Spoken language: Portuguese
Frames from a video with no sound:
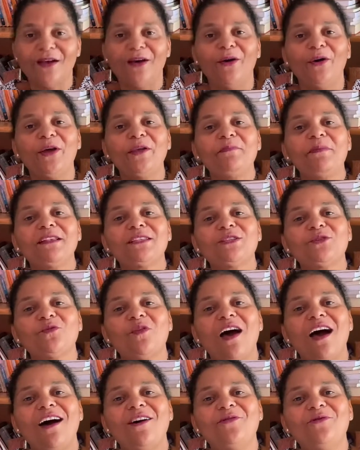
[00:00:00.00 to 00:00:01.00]
Oi,
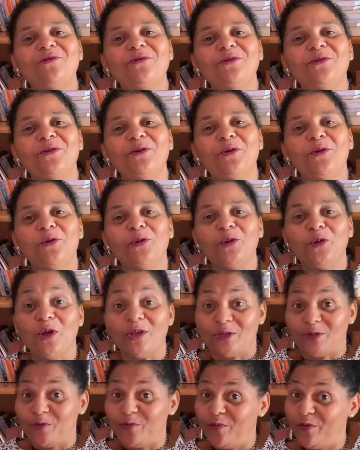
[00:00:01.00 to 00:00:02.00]
pessoal! O
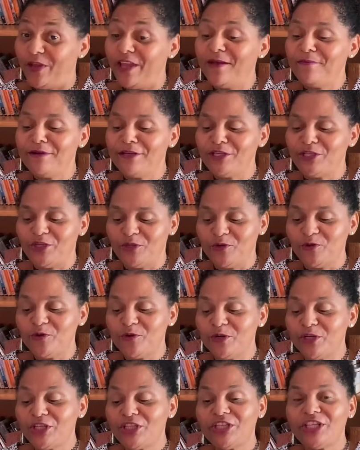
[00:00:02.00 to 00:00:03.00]
nosso poema de
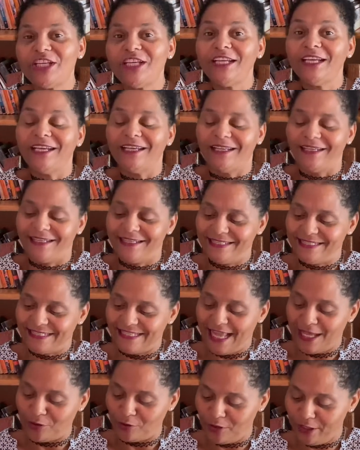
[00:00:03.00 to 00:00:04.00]
hoje
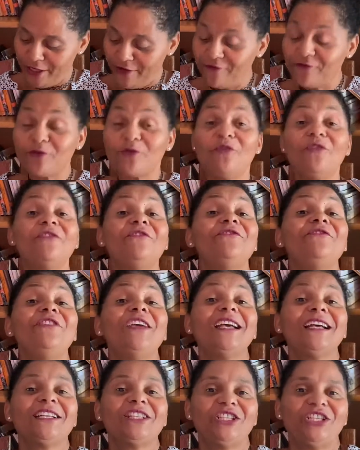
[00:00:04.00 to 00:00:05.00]
está no livro
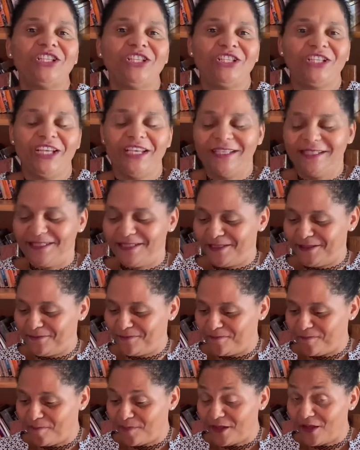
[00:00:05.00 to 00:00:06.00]
Vertigens.
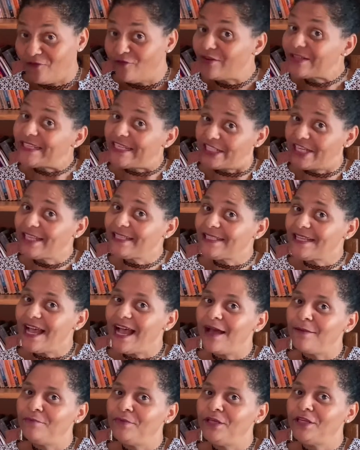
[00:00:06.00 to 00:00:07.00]
Você já
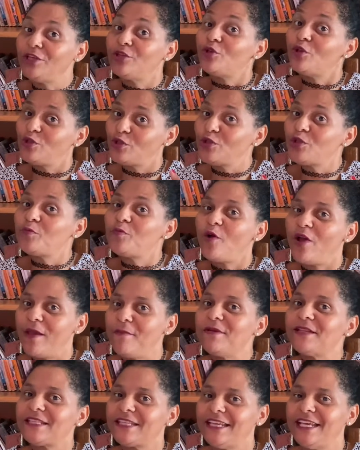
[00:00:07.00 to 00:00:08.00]
sabe que todos os
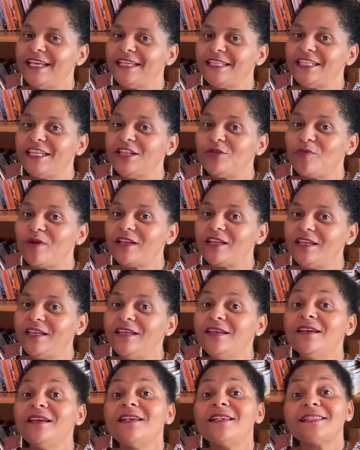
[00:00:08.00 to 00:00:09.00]
poemas que recito
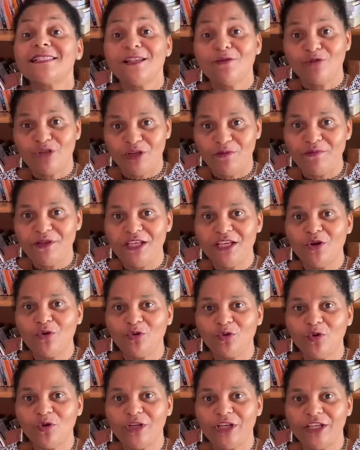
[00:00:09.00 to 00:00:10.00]
aqui são de minha
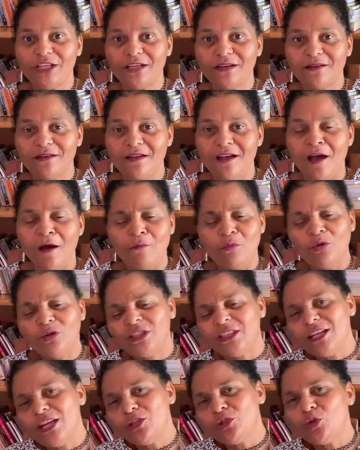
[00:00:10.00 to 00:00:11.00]
autoria.
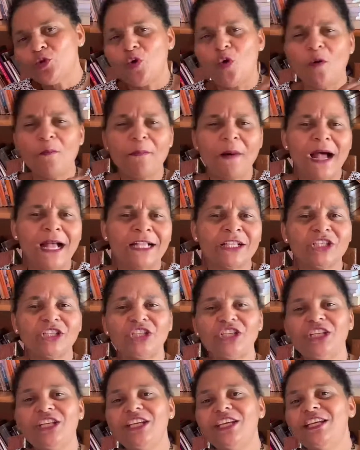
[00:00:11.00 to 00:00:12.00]
Portanto,
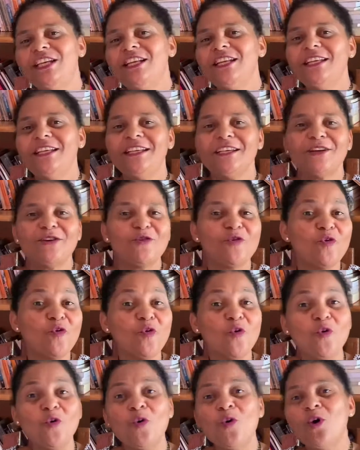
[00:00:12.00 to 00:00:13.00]
compartilhe,
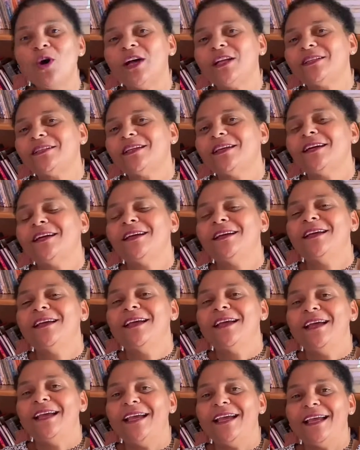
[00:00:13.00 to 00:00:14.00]
curta,
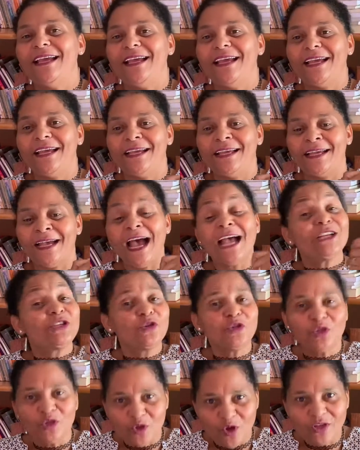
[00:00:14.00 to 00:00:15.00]
é,
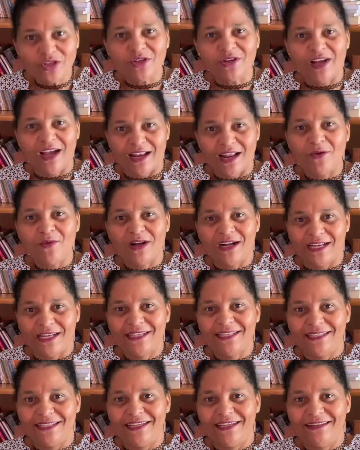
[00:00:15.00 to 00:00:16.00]
ajude o nosso canal a
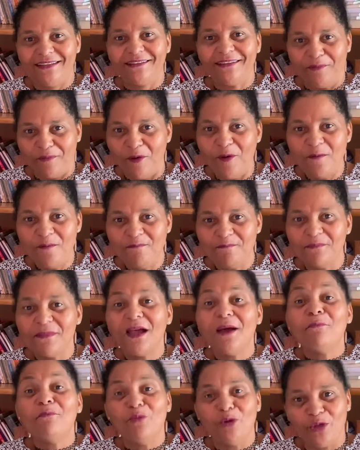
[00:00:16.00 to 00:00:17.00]
crescer, tá bom?
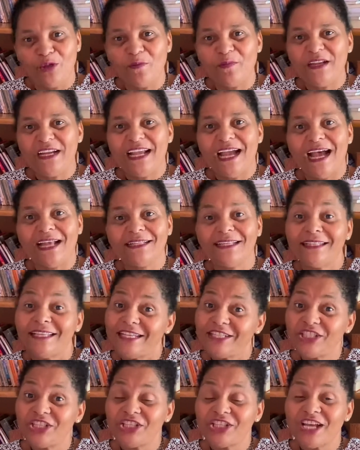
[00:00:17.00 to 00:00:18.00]
Muito obrigada
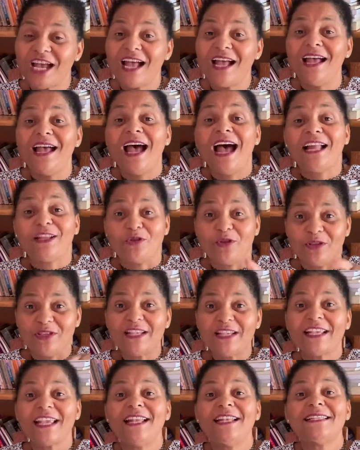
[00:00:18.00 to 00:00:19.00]
desde já a todos
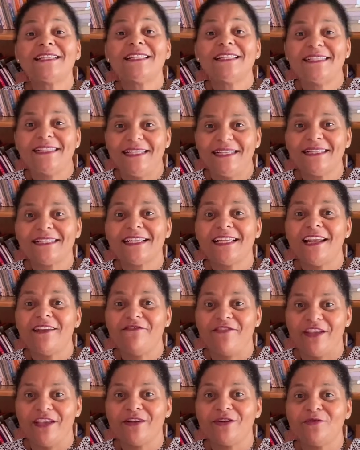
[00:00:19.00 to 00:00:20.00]
aqueles que se
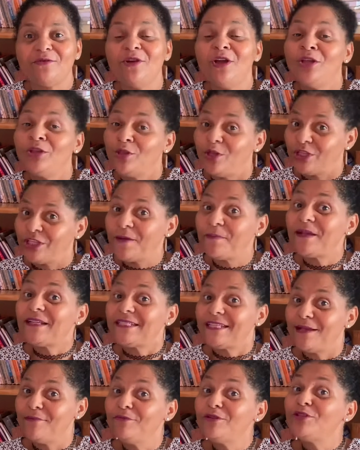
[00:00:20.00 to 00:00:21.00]
inscreveram. Nós já
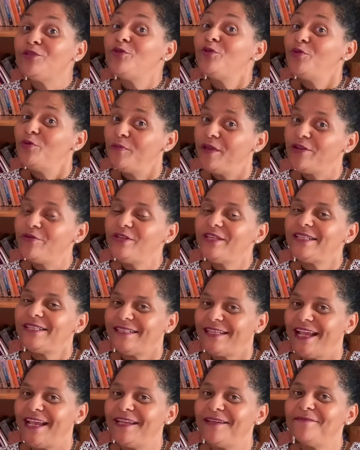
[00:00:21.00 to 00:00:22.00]
passamos do número de
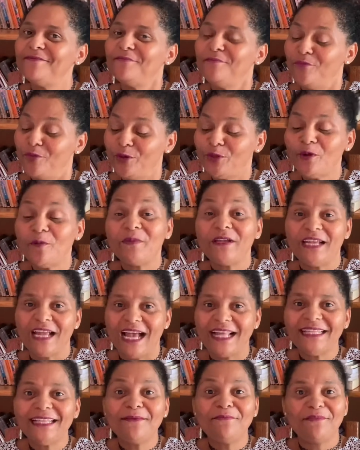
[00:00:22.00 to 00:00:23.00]
100. Muito
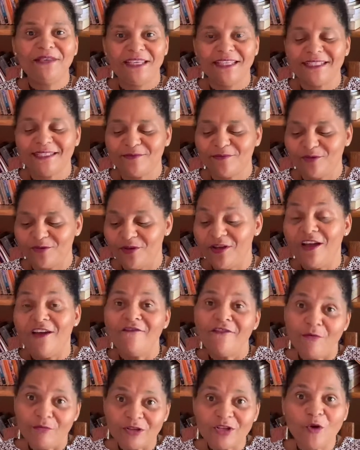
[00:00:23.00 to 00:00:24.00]
obrigada mesmo.
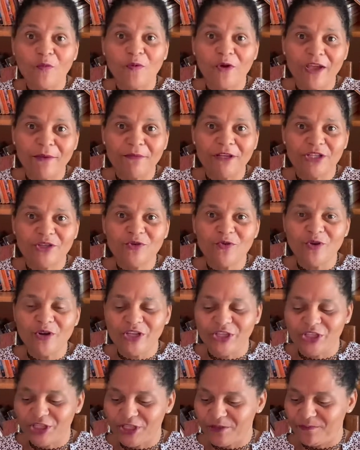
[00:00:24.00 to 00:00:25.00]
Vamos ao poema de
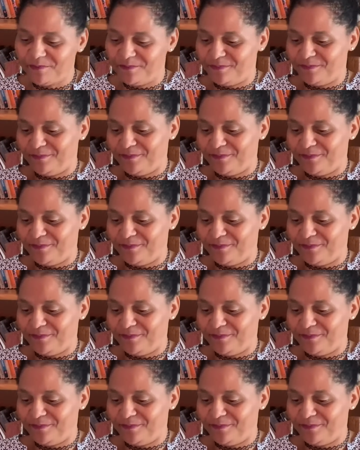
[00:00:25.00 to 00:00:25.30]
hoje?